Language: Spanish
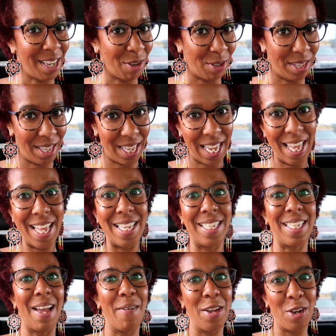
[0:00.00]
Ya ustedes
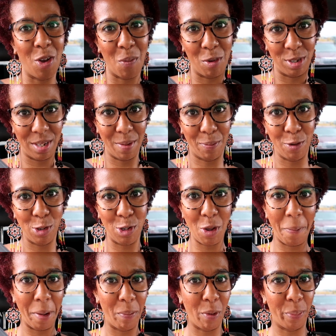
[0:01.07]
saben cómo se
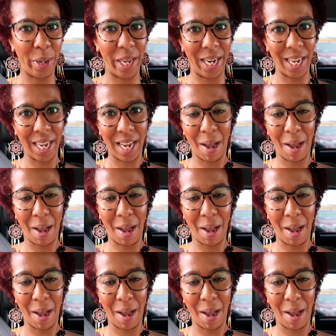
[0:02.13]
puso Pipo Pérez,